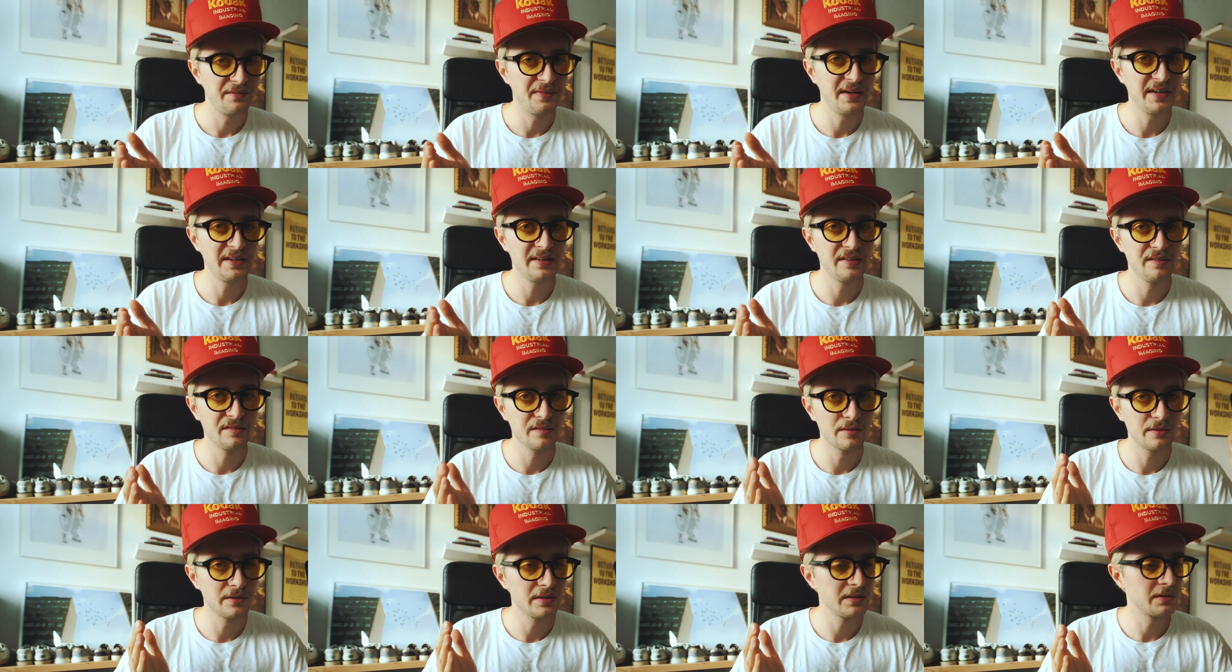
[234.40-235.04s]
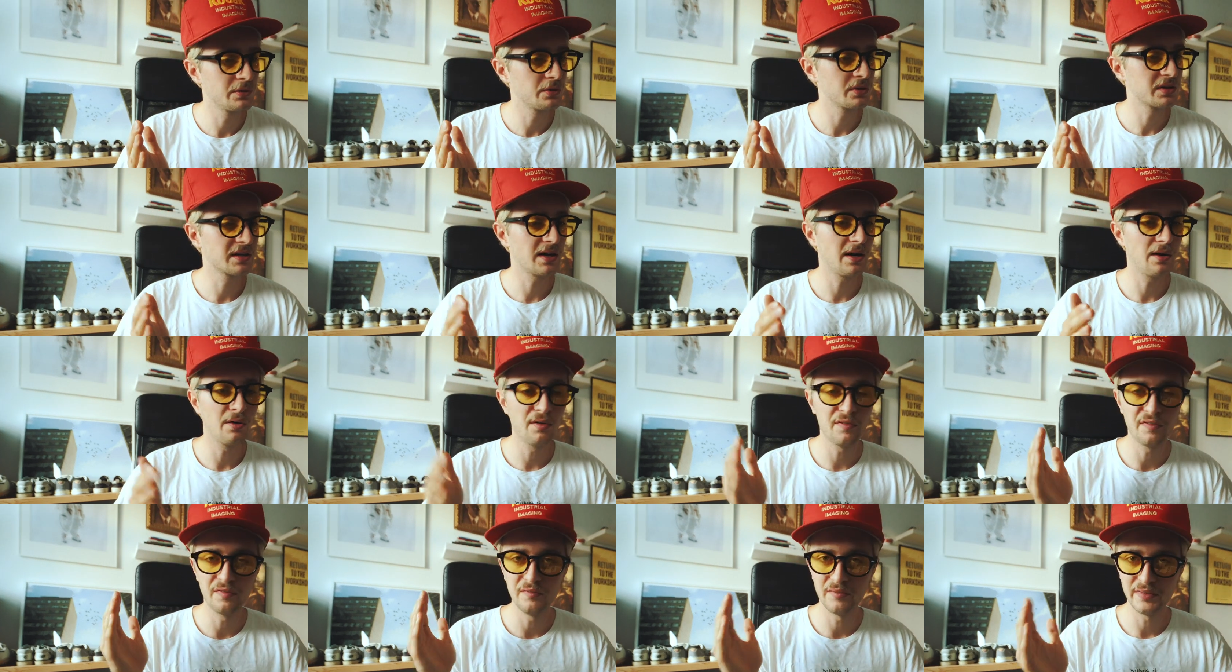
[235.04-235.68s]
Welchen sollte ich dort
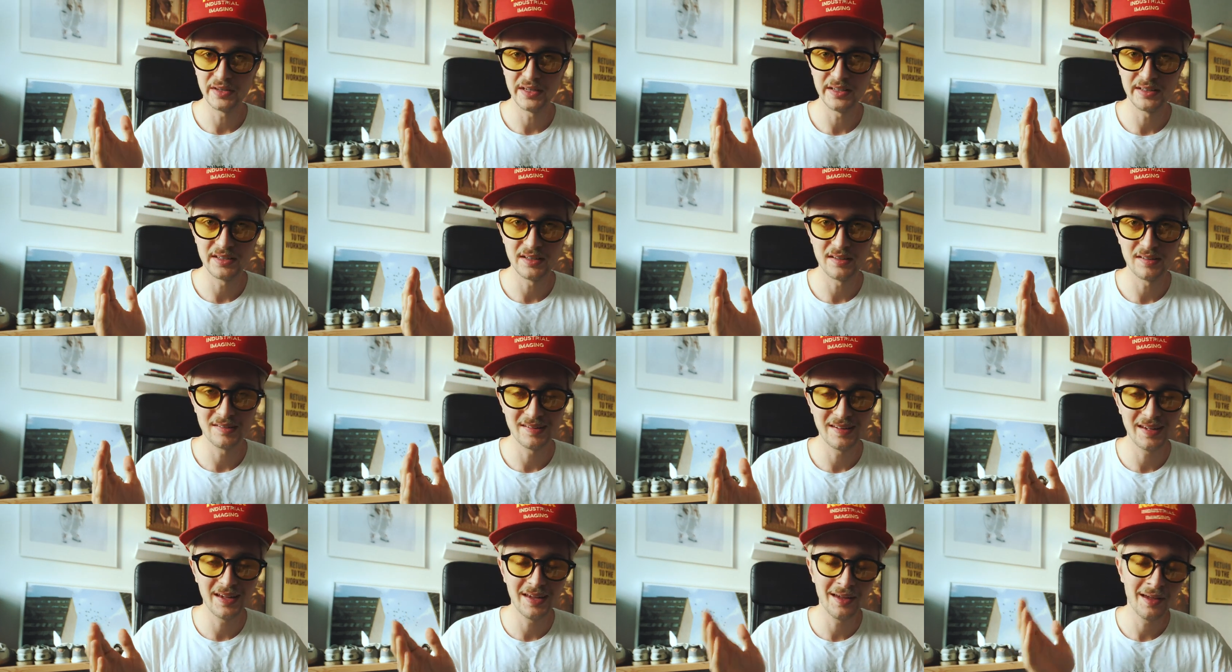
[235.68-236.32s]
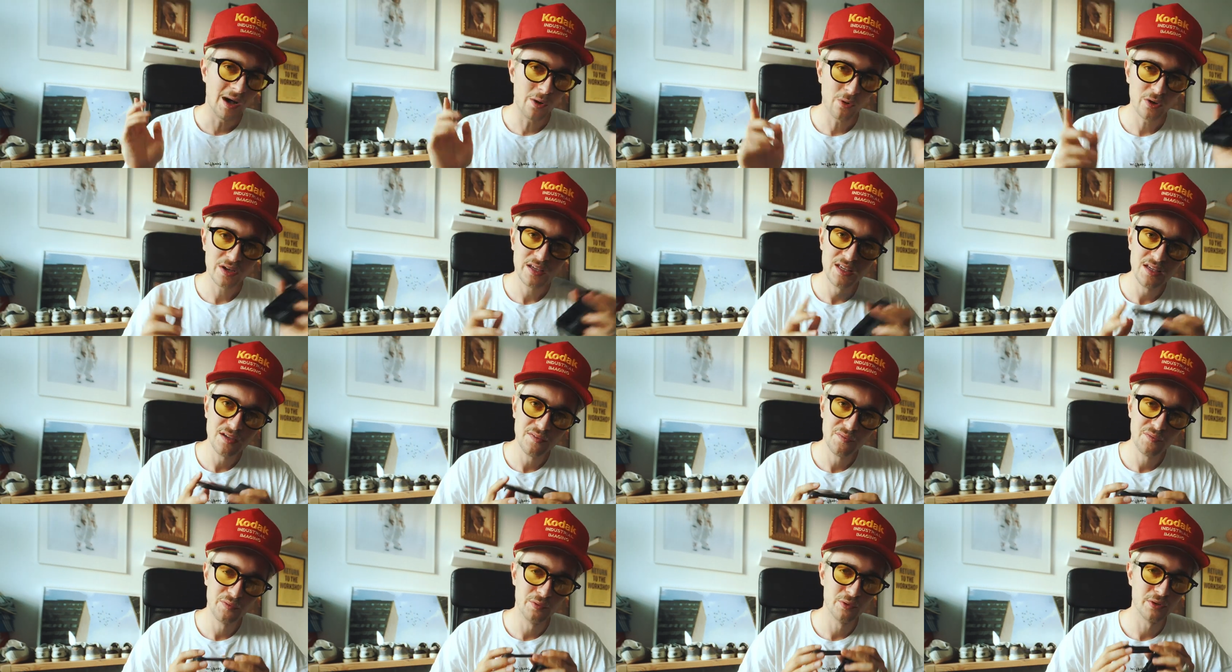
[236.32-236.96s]
kaufen? etc. Auch
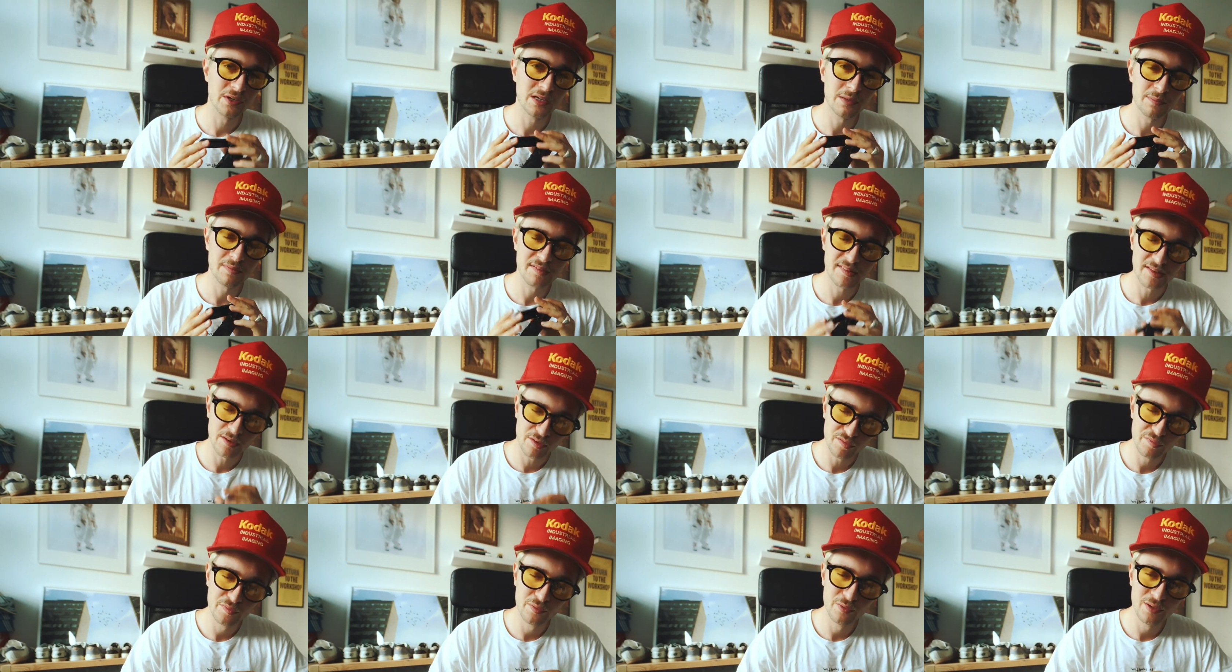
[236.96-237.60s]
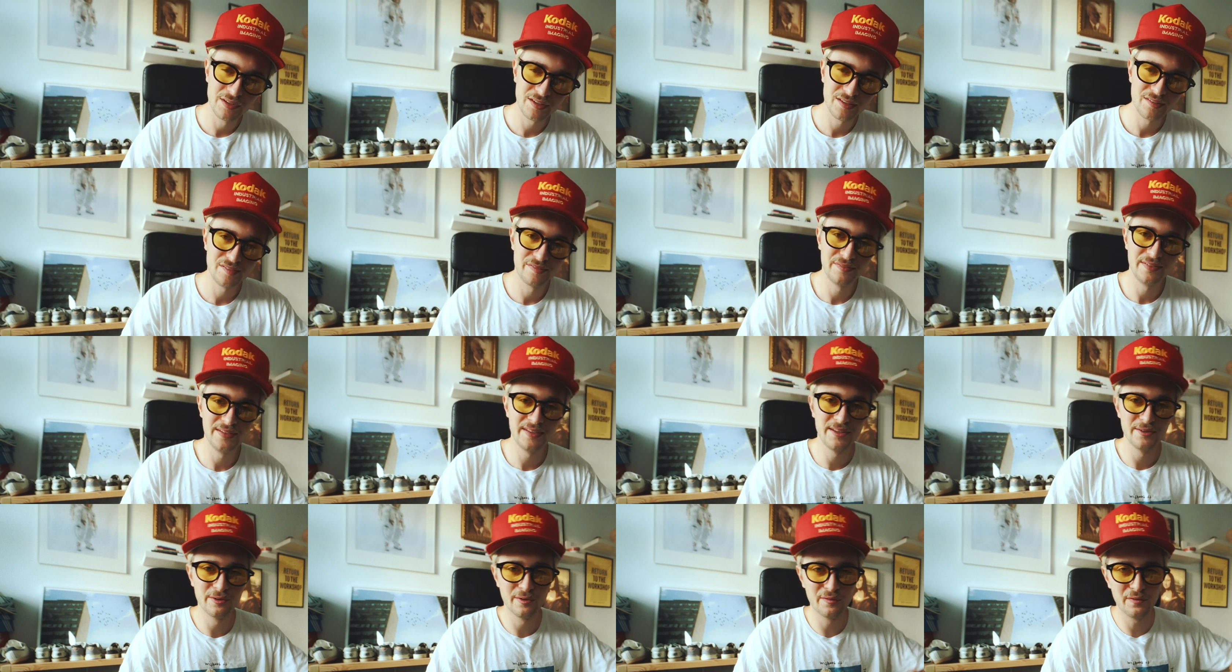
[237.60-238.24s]
hierfür gibt es ein ausführliches
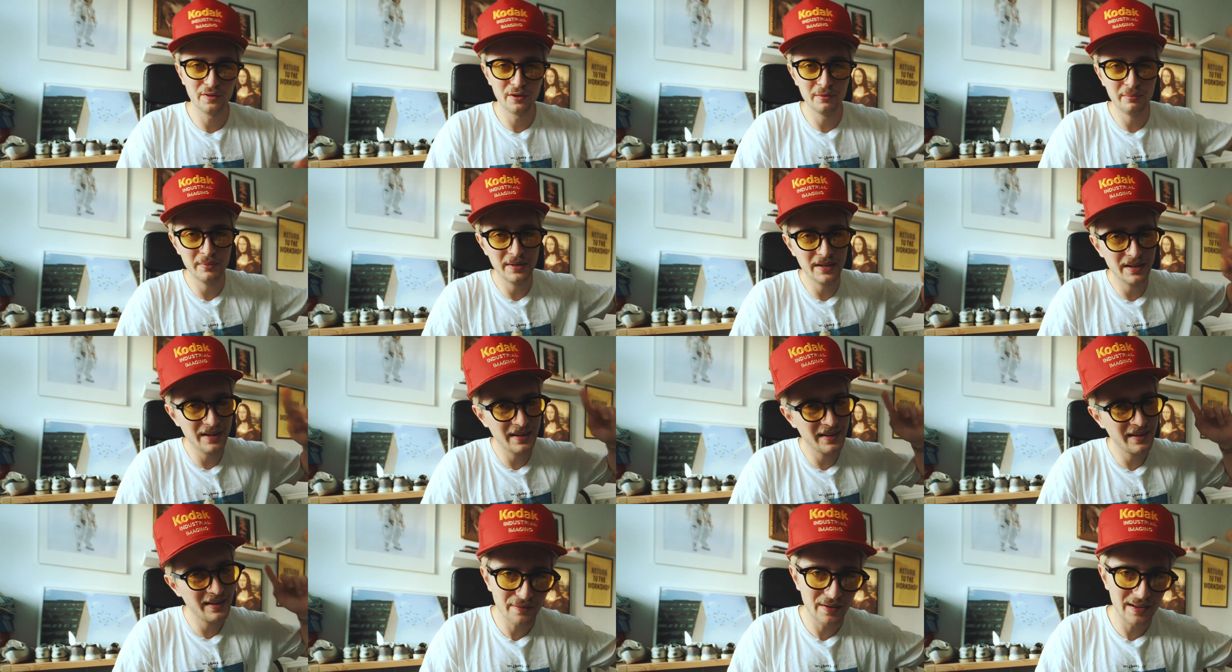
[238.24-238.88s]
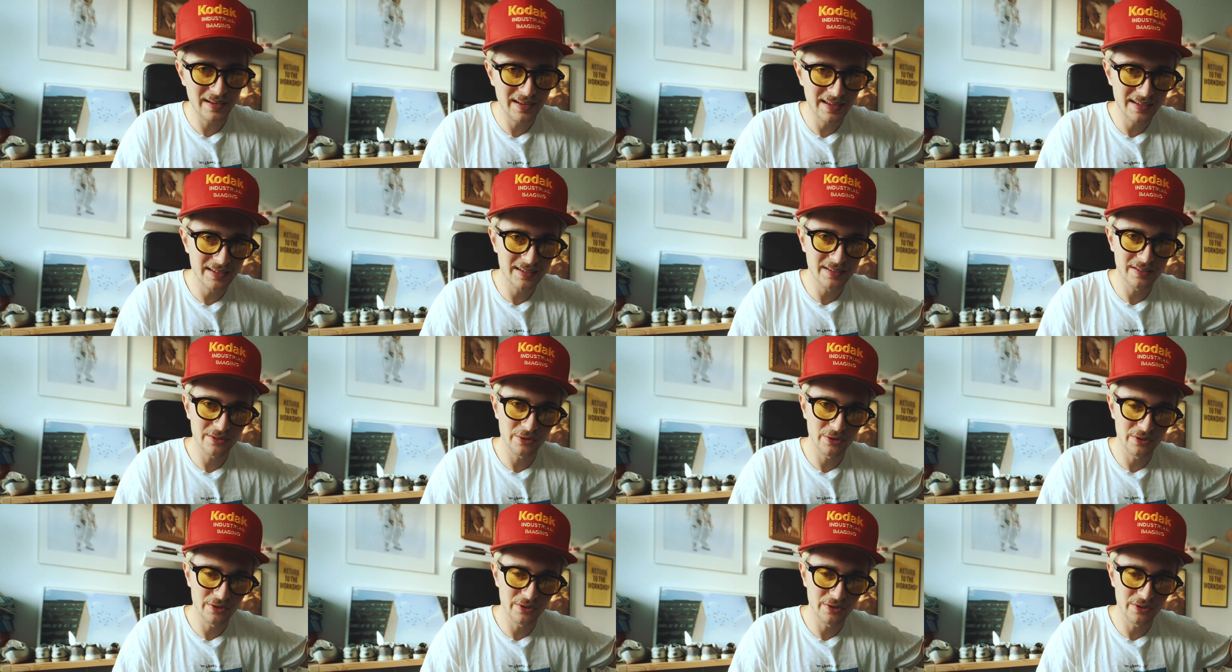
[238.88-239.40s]
Video von mir, verlinke ich